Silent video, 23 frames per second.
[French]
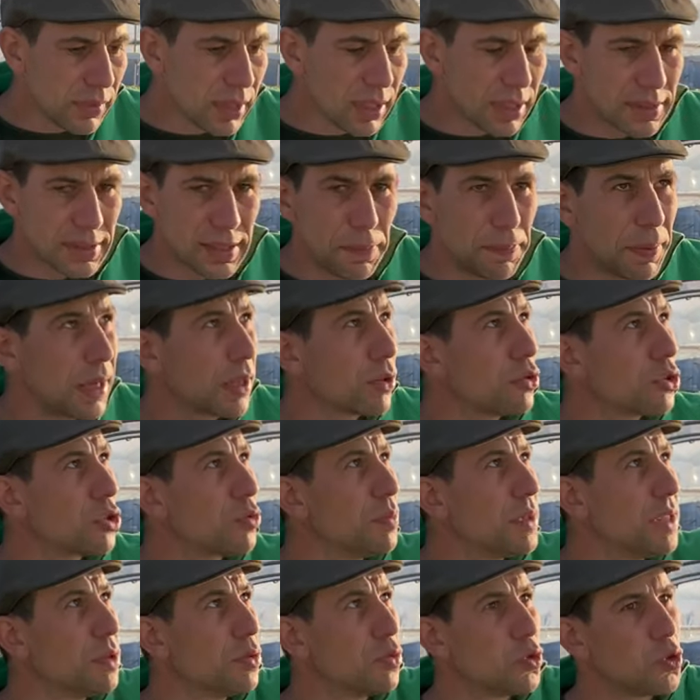ces plaques de
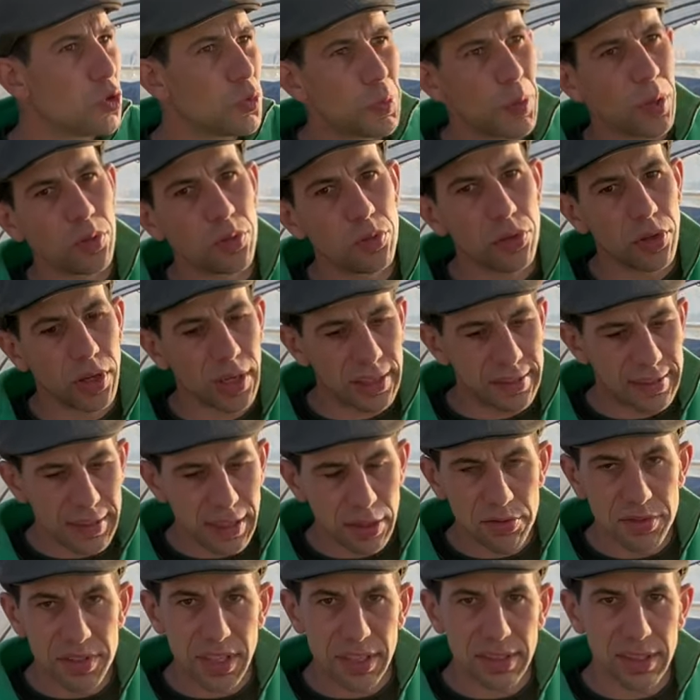semis suspendues dans la serre
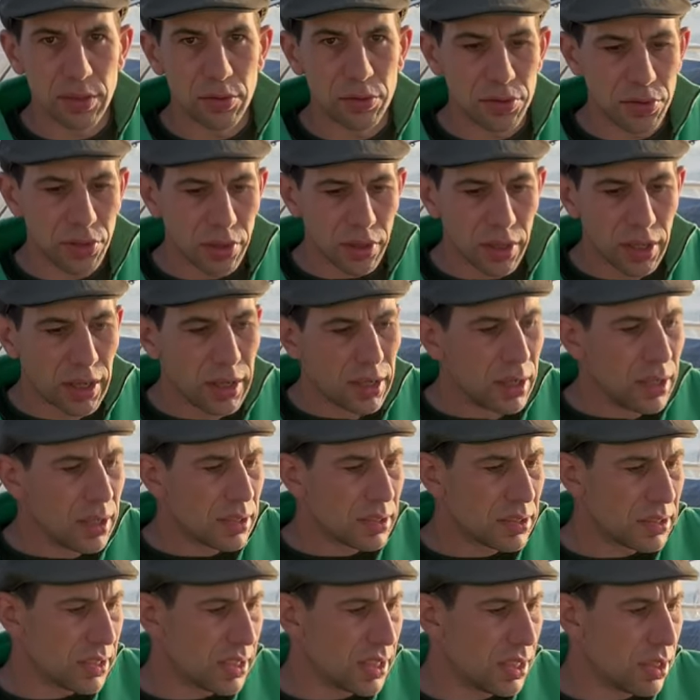à une certaine hauteur,
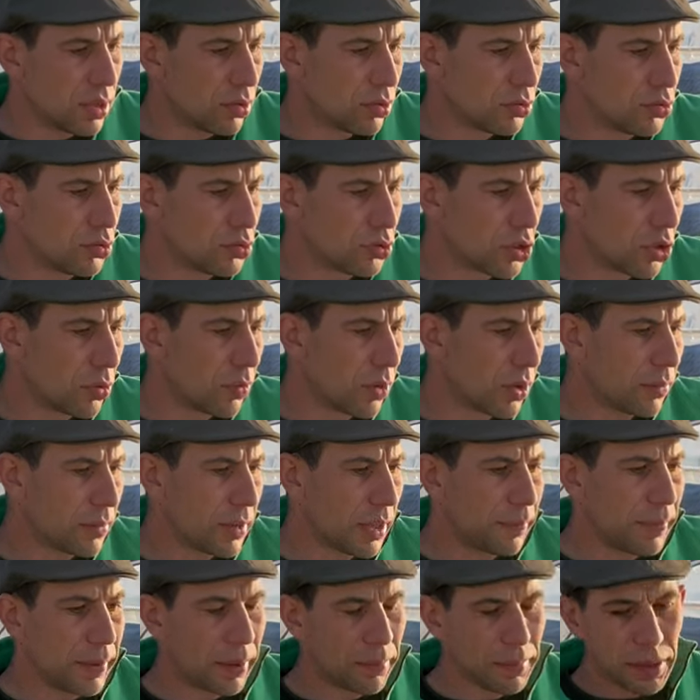ce qui euh, justement
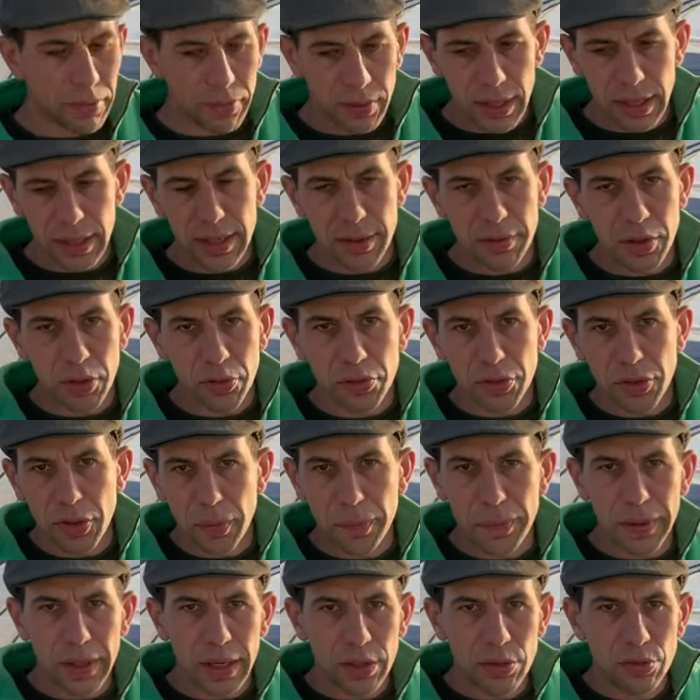ben, permet voilà, d'avoir une
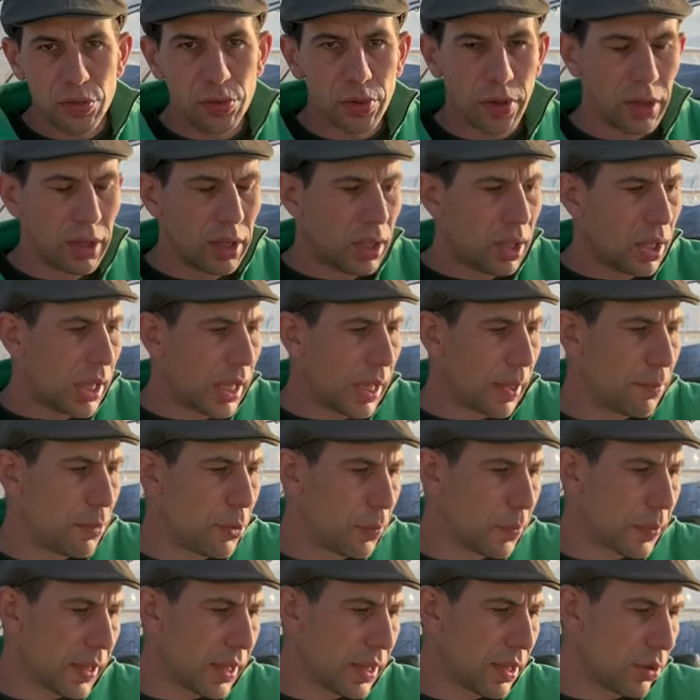température à peu
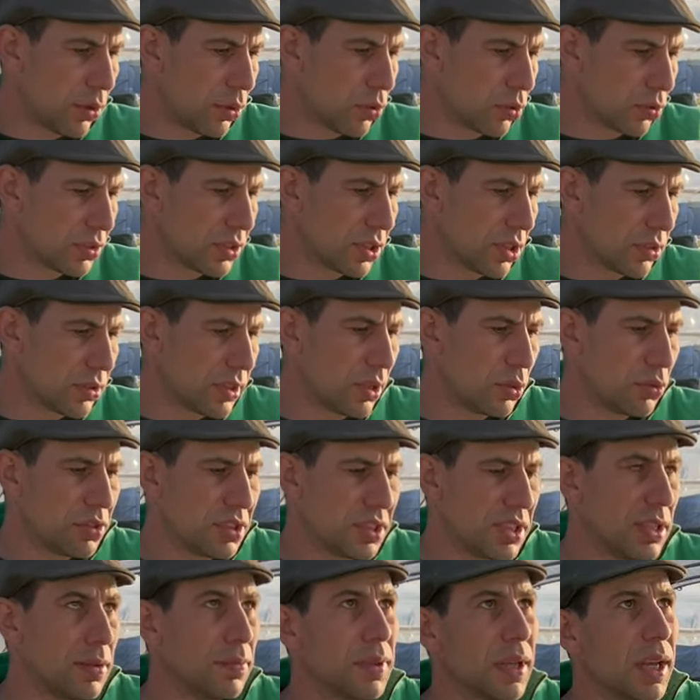près euh, constante et
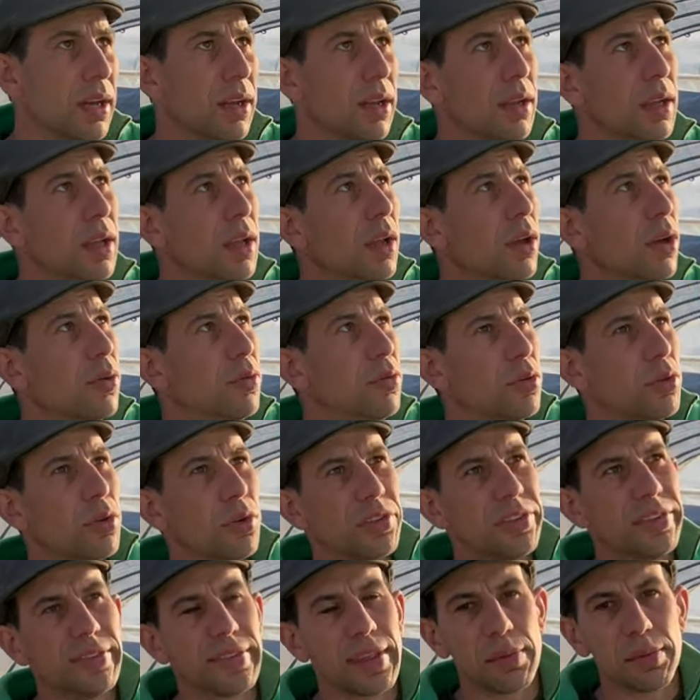aussi bien vu que le
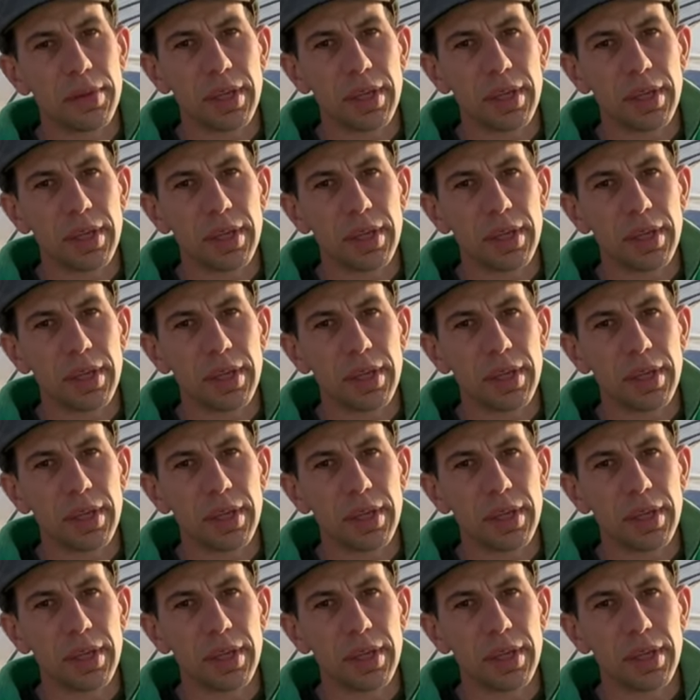système